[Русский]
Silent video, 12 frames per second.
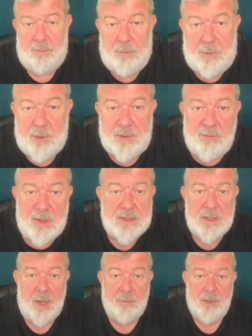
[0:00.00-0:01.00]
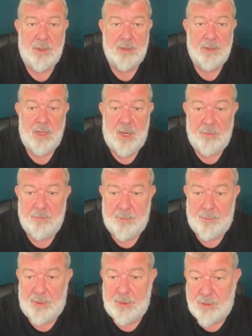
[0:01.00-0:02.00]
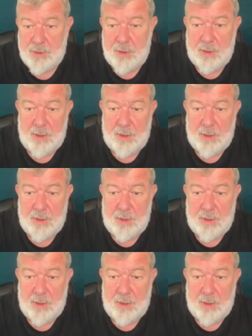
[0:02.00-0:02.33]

Мы просто вас не объединяем по причине